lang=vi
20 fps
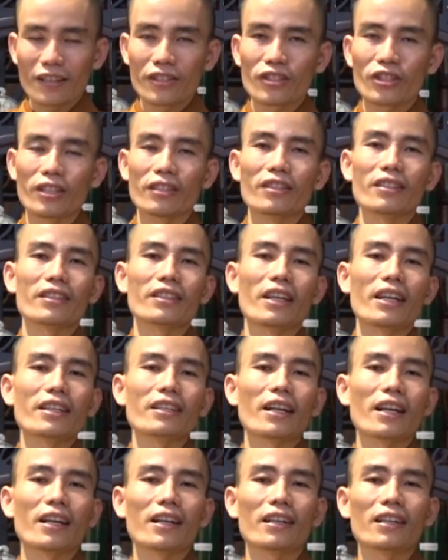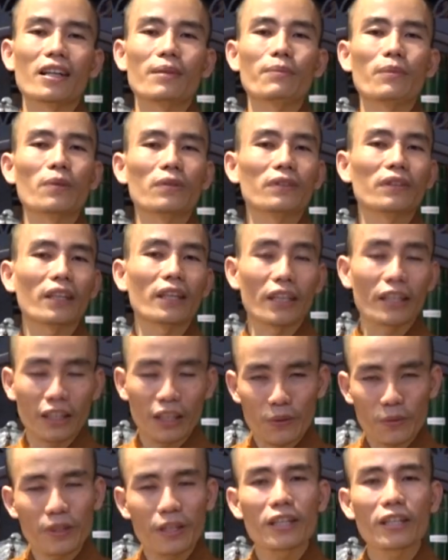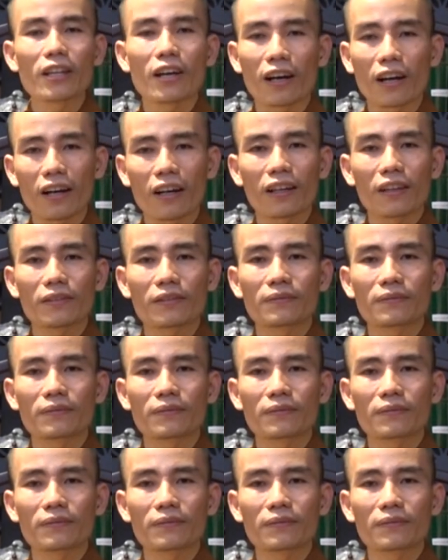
Chuyện được kể rằng có một tỳ kheo ni nọ